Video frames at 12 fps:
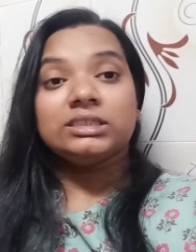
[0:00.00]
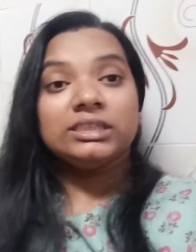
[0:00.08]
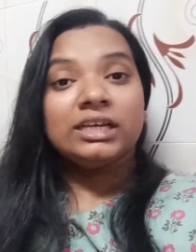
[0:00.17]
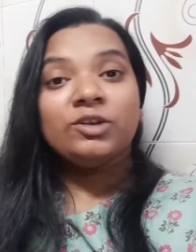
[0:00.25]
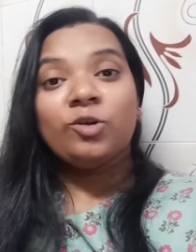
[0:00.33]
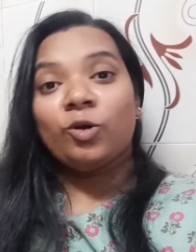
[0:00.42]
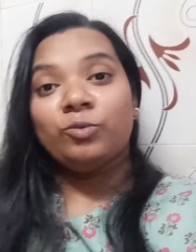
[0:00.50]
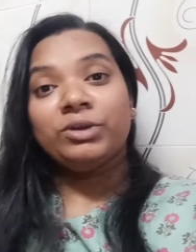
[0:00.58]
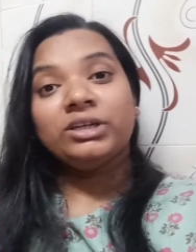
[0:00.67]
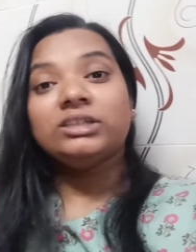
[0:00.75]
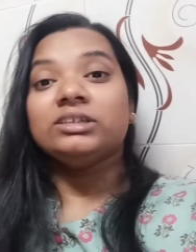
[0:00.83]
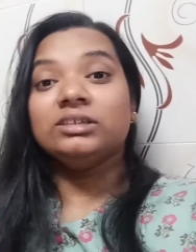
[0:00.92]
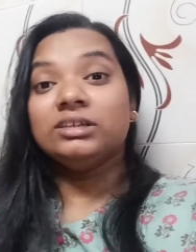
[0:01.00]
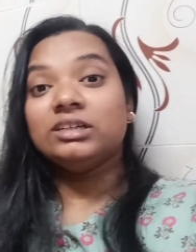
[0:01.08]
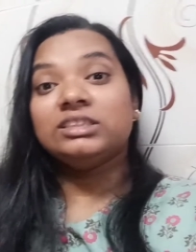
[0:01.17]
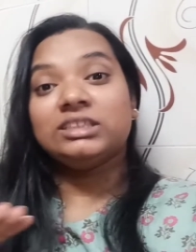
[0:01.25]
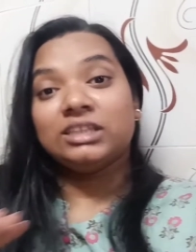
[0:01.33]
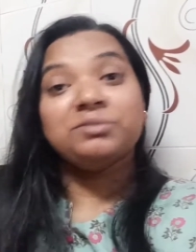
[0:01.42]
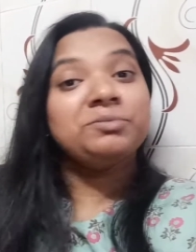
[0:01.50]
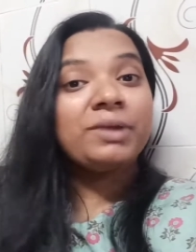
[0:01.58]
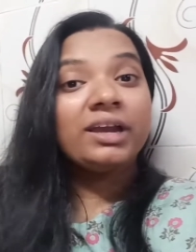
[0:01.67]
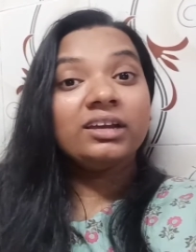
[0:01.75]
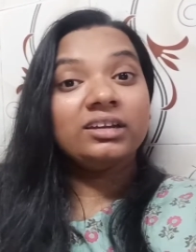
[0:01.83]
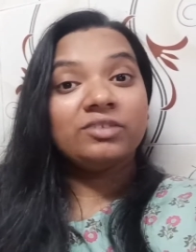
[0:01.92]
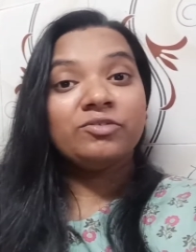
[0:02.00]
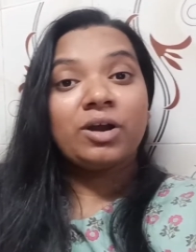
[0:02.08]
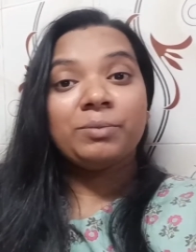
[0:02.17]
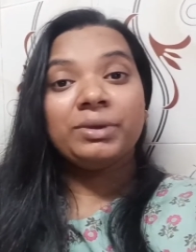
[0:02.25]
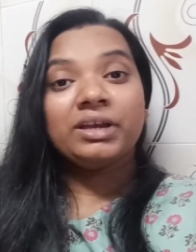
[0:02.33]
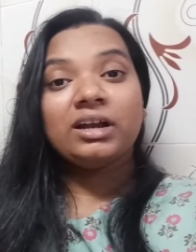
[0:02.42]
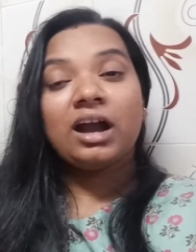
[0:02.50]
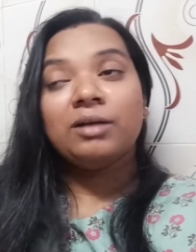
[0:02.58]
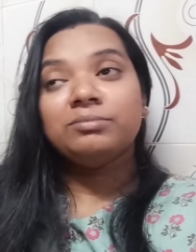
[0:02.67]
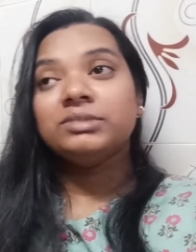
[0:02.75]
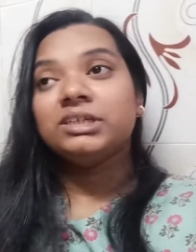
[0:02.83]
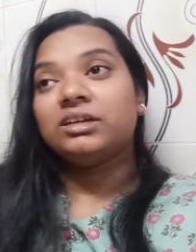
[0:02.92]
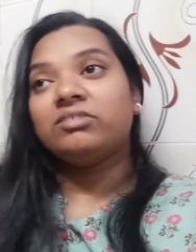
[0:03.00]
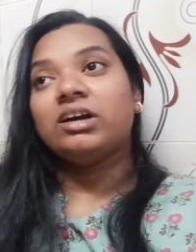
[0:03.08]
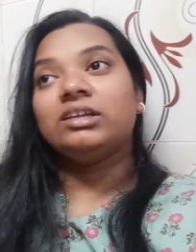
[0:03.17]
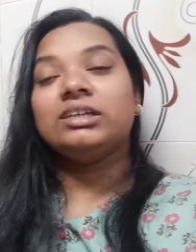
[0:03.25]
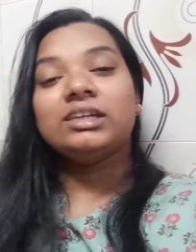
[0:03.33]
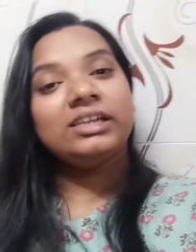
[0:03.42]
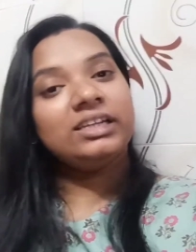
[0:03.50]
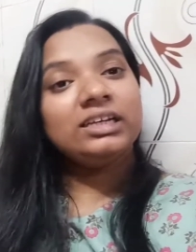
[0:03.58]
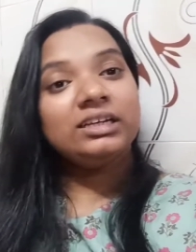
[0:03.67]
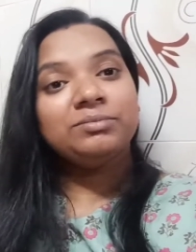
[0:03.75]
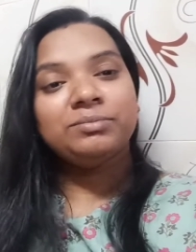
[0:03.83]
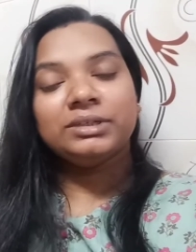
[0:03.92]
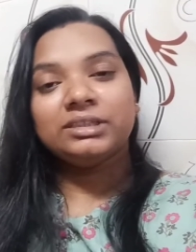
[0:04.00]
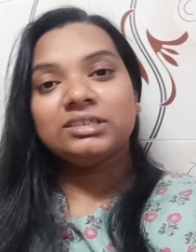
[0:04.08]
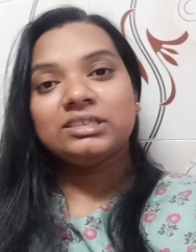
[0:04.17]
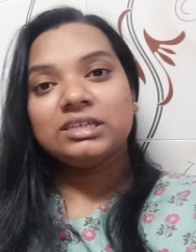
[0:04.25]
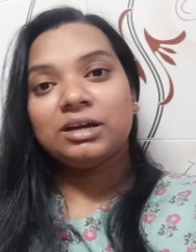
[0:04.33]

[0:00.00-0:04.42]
कि गवर्नमेंट का जितना भी बैंक है ना वहाँ पे काम करवाने के लिए मत